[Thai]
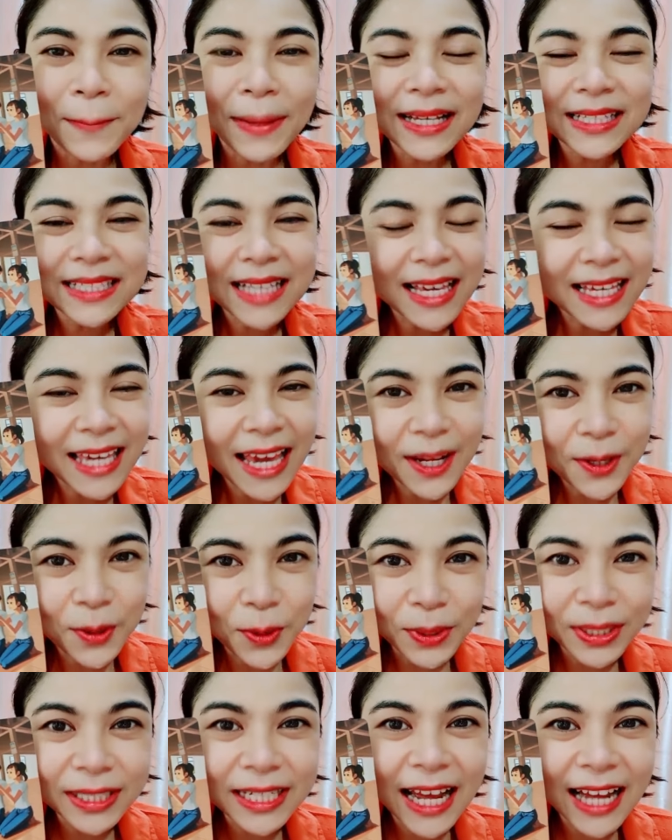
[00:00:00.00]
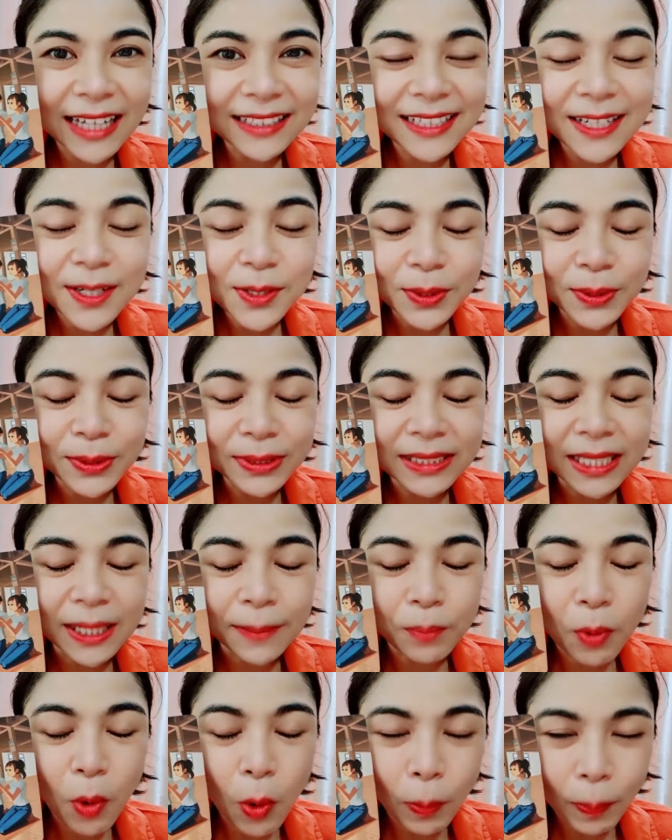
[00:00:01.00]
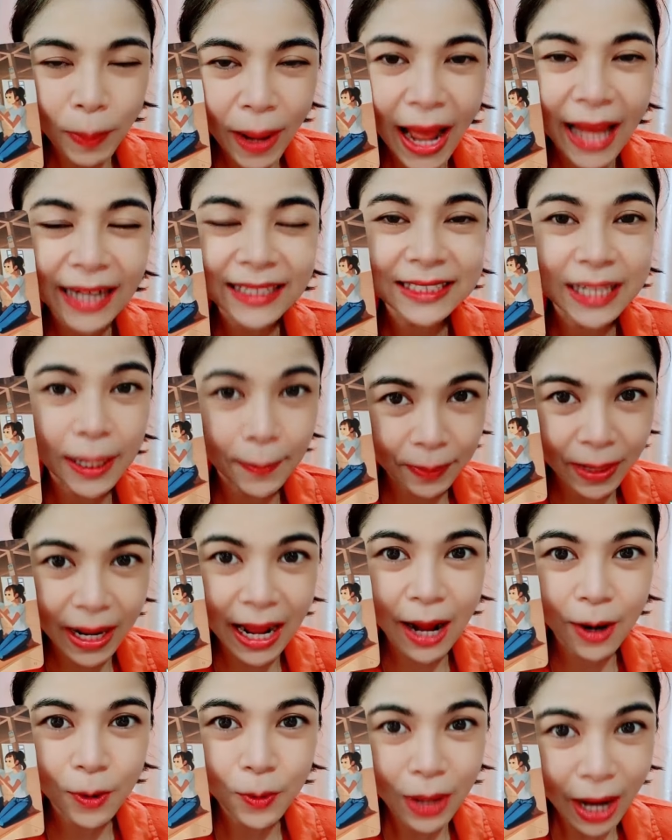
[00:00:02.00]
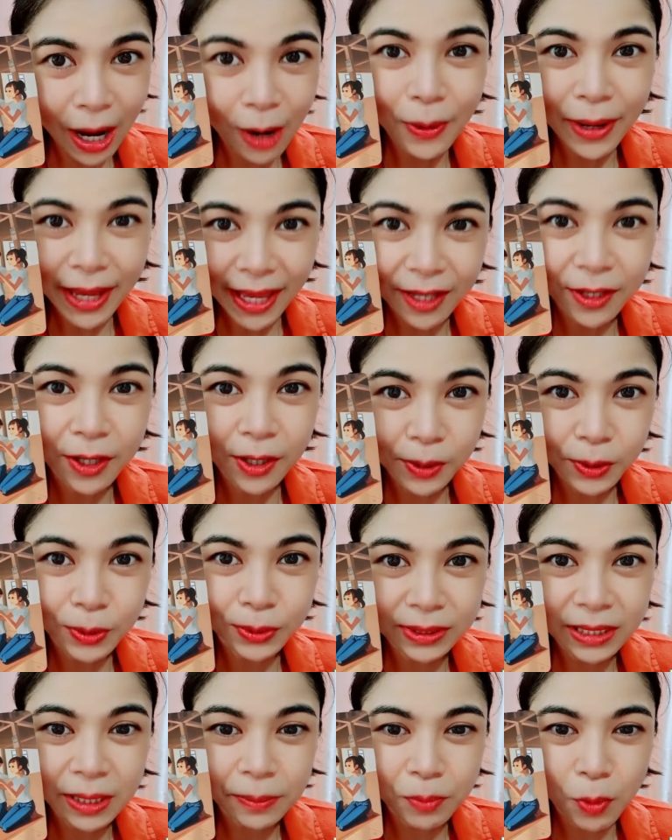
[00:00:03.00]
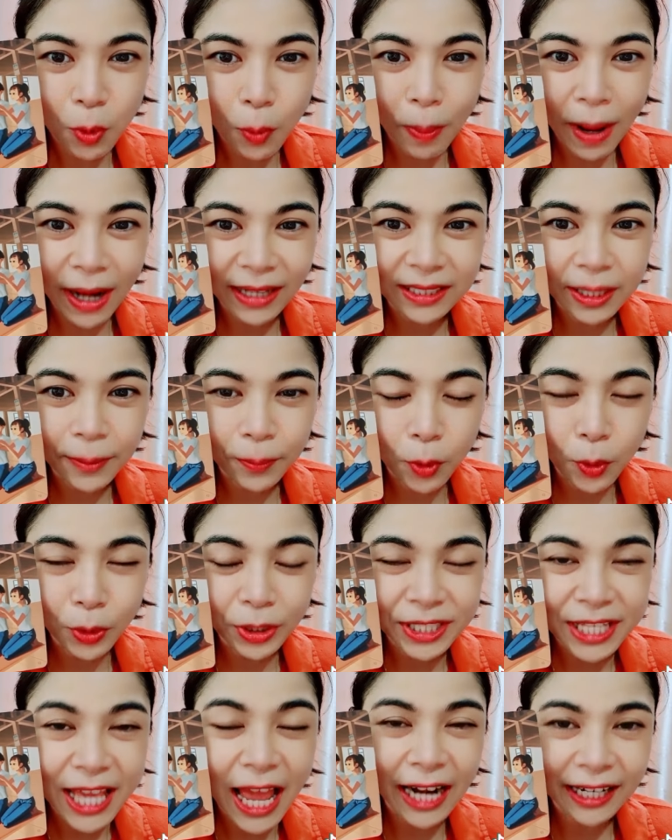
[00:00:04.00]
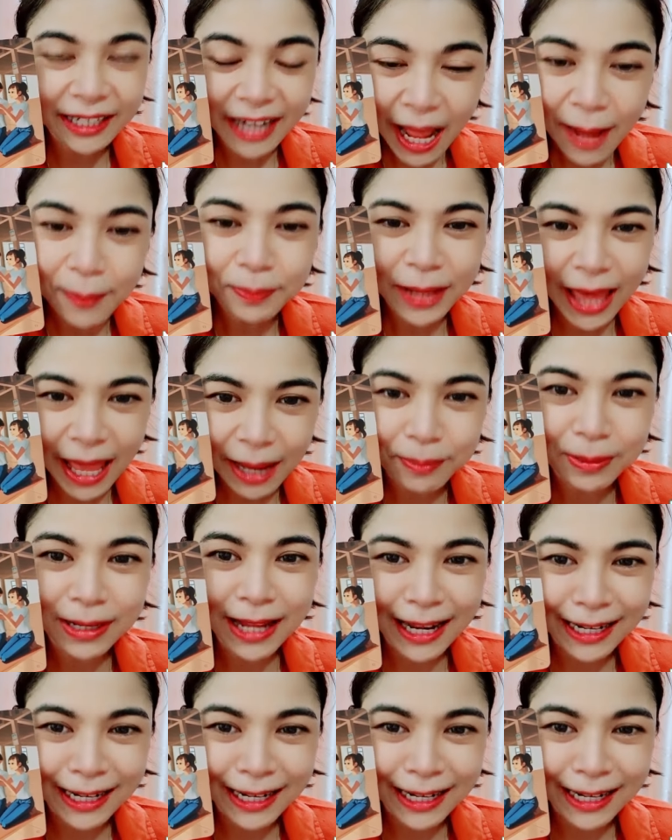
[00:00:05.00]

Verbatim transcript: ไม่ใช่แค่คุณนะที่รู้สึกผูกพันกับเขา เขาเองก็รู้สึกผูกพันกับคุณอย่างน่าแปลก